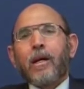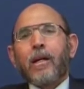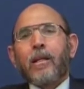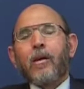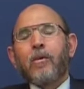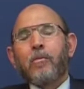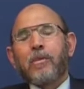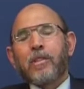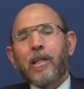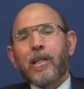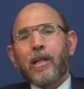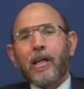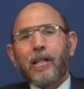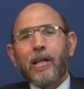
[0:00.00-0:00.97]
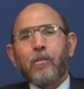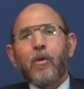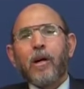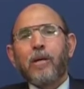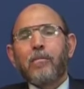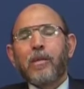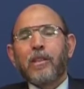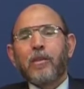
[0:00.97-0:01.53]
اللهم صل على
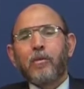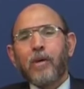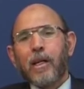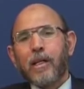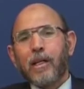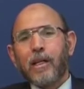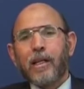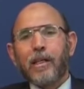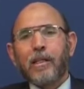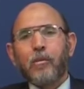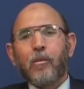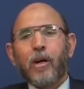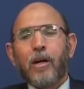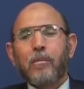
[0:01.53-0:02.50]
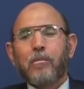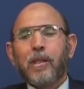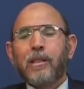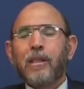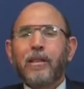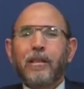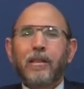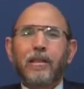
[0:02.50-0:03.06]
محمد وعلى آل
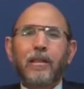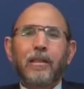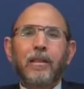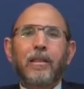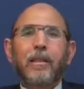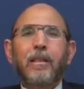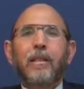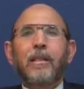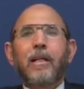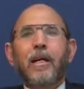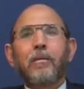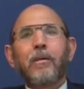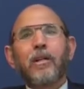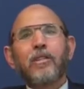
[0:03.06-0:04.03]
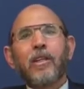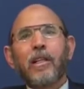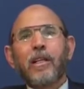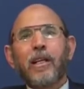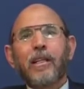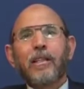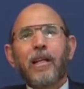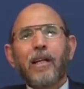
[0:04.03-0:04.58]
محمد كما
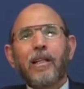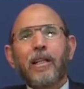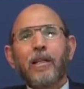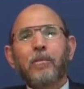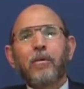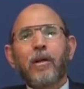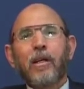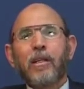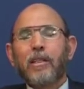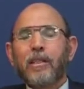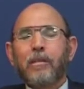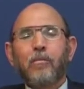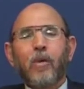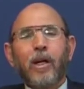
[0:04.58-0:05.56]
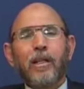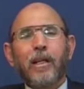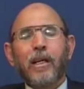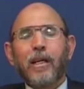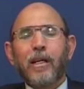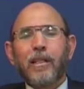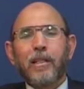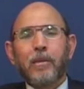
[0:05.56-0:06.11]
صليت على إبراهيم
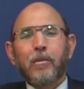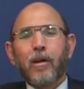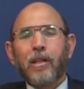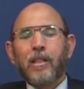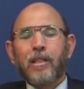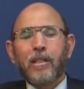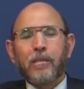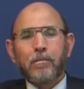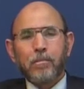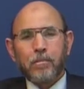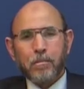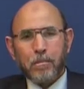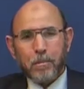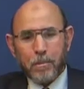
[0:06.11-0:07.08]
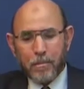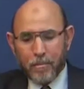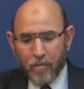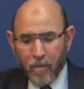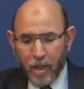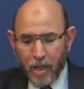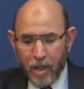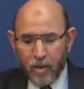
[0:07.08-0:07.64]
وعلى آل إبراهيم
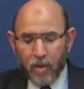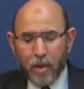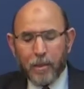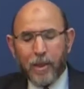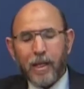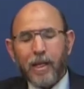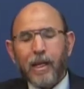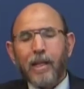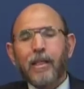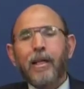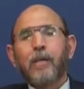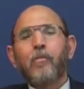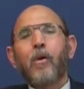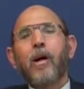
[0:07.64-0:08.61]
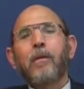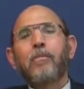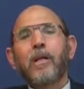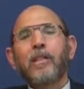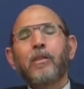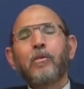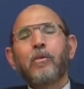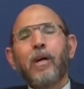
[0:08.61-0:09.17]
وبارك على
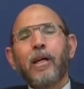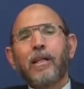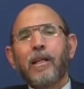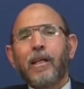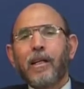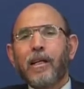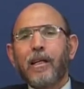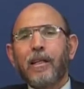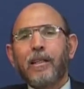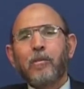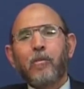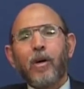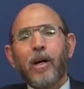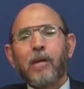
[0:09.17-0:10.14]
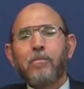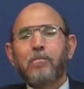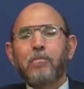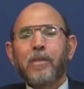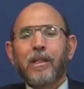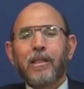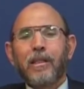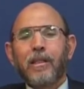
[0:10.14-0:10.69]
محمد وعلى آل
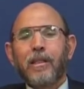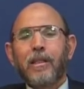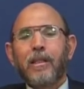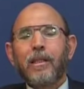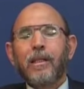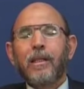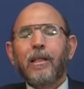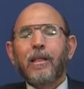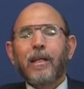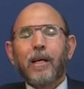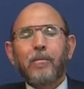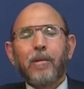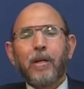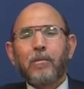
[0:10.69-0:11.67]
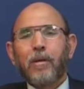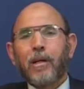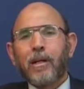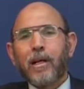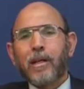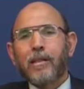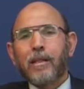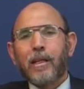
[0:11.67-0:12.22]
محمد كما
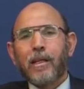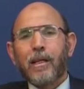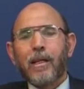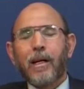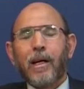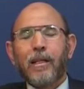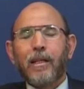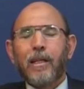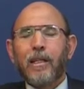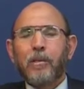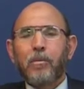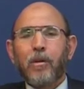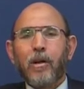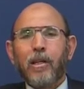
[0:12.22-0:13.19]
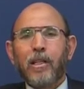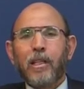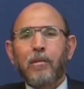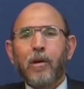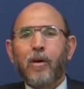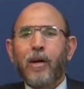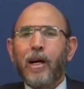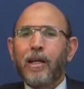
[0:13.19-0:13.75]
باركت على
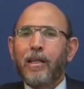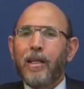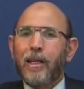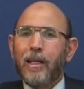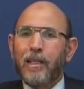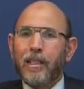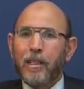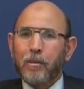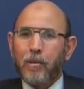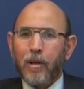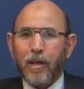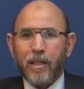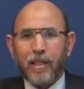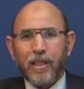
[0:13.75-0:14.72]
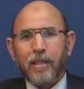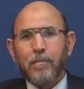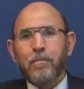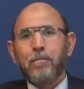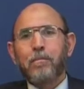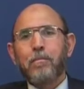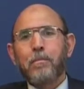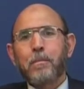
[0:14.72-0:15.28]
إبراهيم وعلى آل
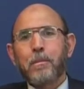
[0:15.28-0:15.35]
إبراهيم